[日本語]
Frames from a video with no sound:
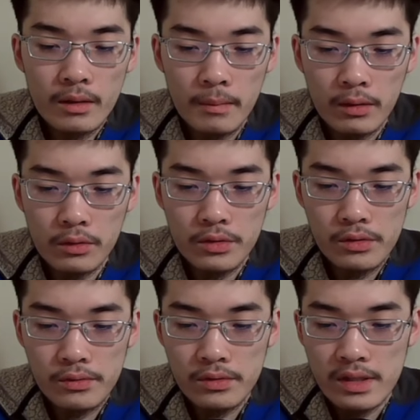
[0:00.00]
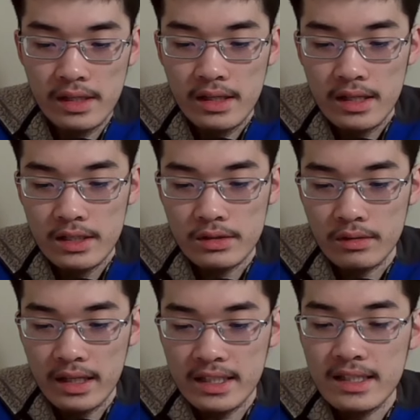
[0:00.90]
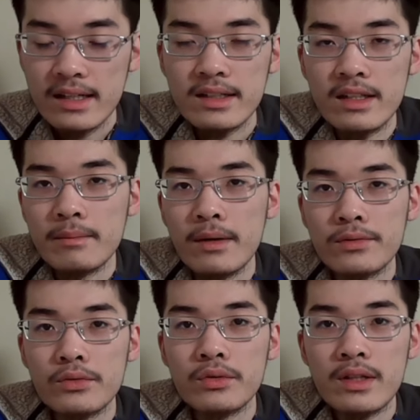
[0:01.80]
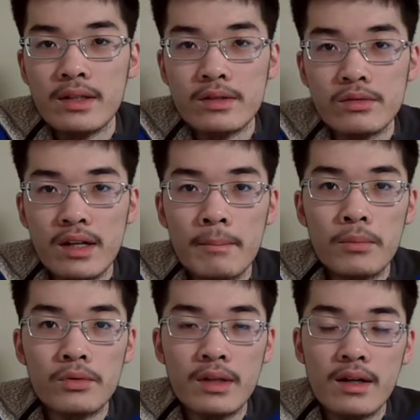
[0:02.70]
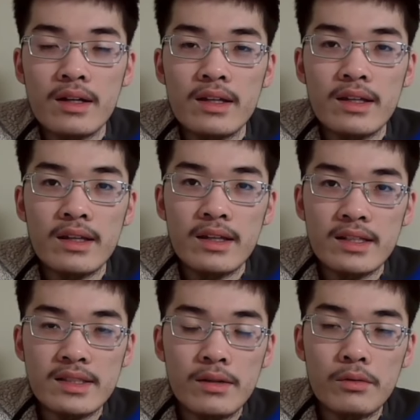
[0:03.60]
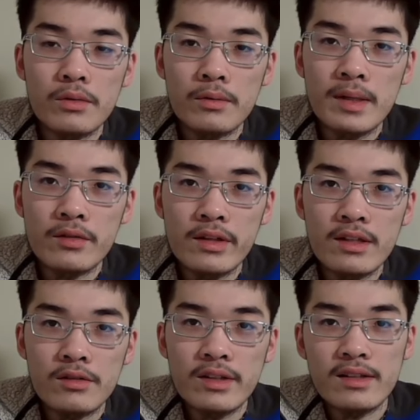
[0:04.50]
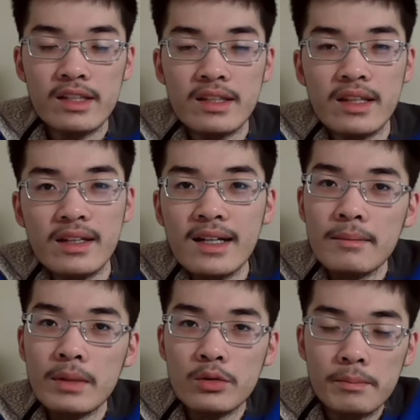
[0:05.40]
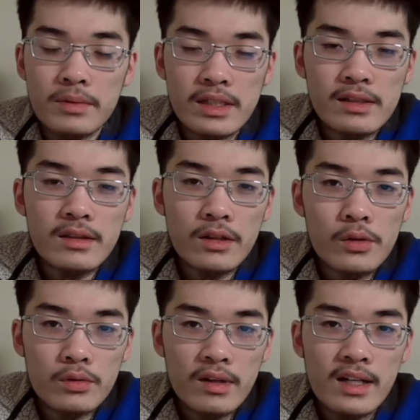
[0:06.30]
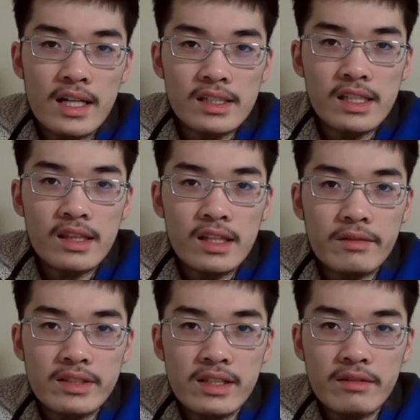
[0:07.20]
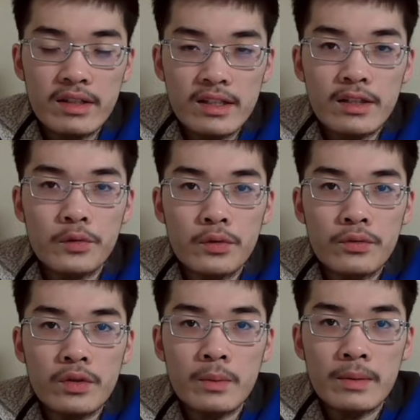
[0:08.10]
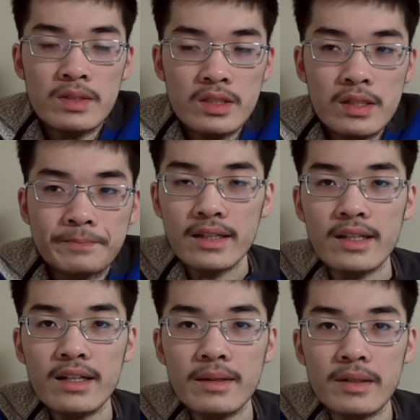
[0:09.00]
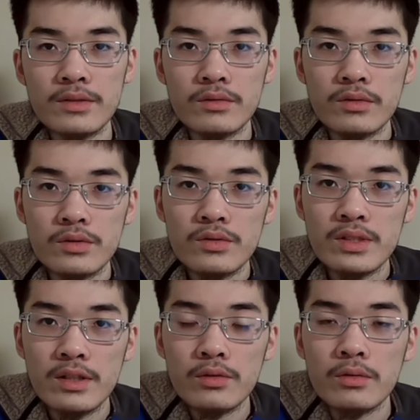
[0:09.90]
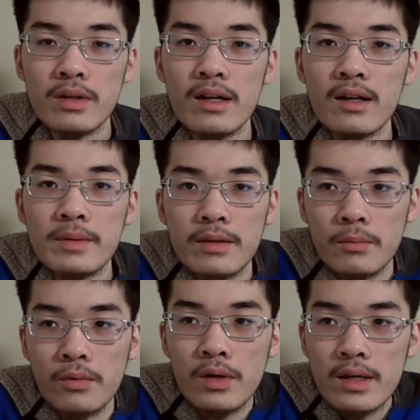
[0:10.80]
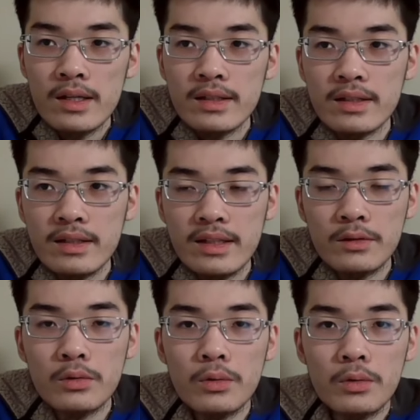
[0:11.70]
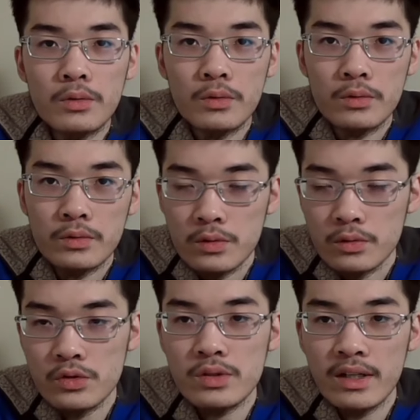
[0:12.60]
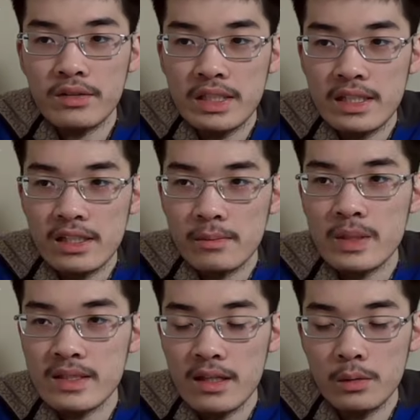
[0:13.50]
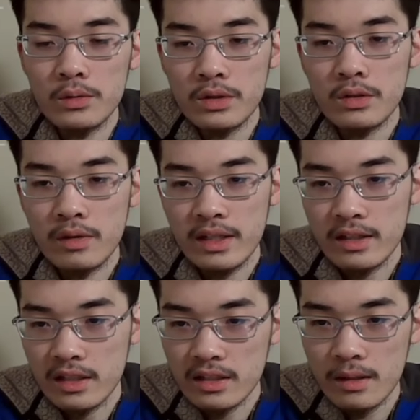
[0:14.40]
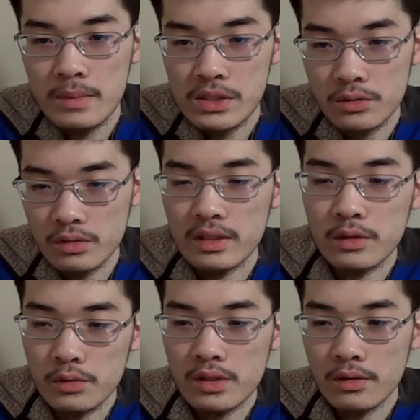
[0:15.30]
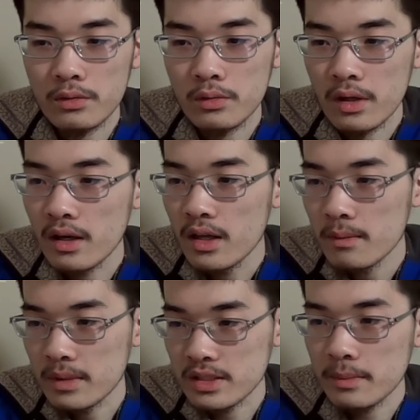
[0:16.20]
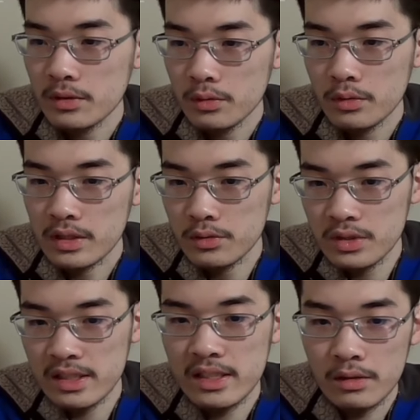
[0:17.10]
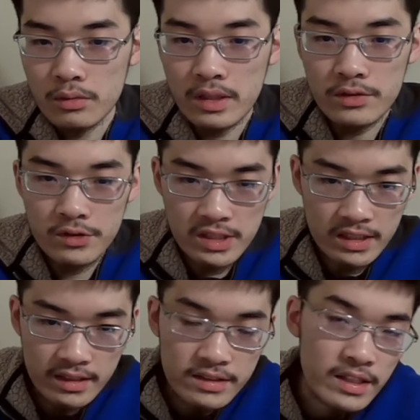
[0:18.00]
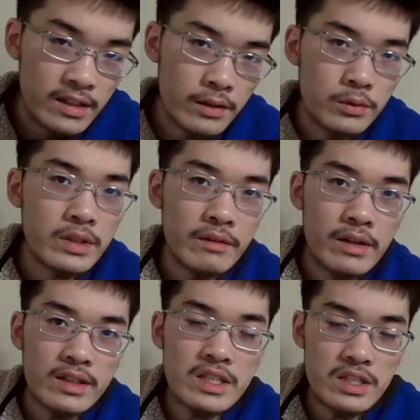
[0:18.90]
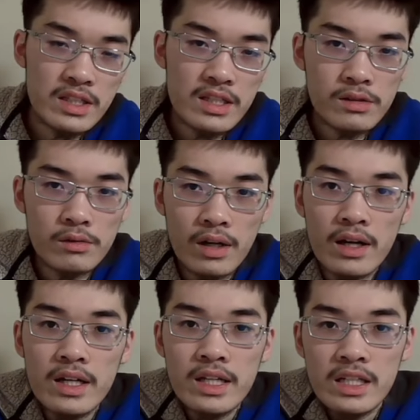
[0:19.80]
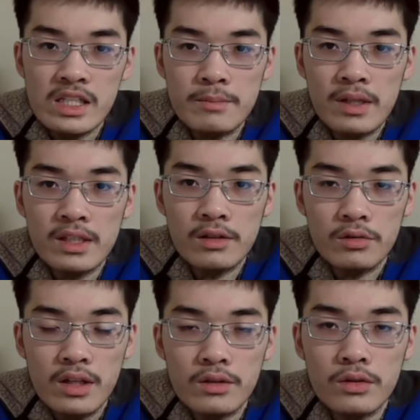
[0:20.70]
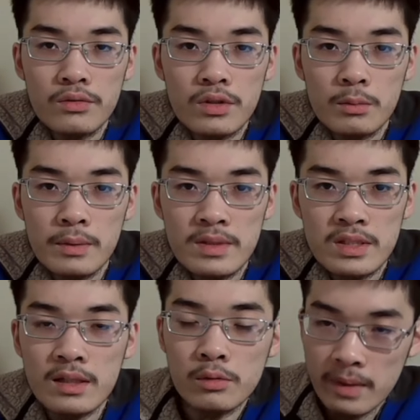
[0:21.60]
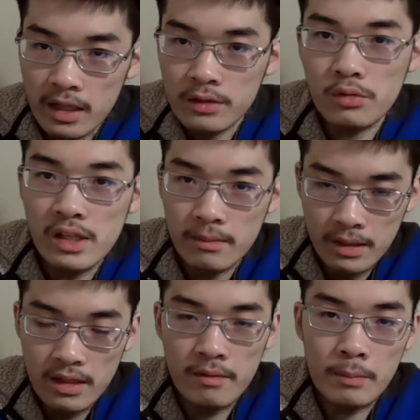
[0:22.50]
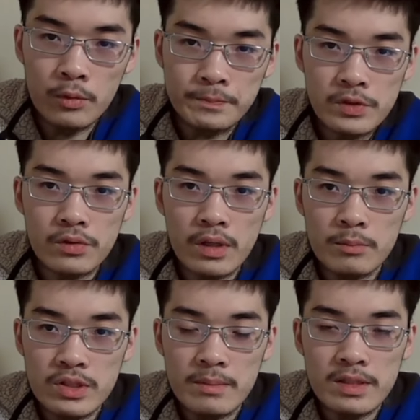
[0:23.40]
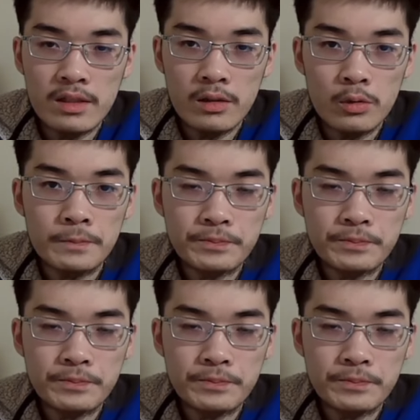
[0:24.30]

まあこういうふうに、その明らかに、まあ不当で、その乱暴な、え発言を、ま繰り広げる人間が、まトップにいるっていうことは絶対に忘れてはいけないというふうに思いますし、やはりまあ、その、そうしたことを鑑みても、やはり野党共闘のその中核にいるべき政党っていうのは、やはり立憲民主党とか共産党とか、ま社民党とか、そうした政党が中心になって政権交代はやはり実現するのが一番いいだろうなっていうふうに思いますし、あと、ま可能であれば令和もそうかもしれませんけど、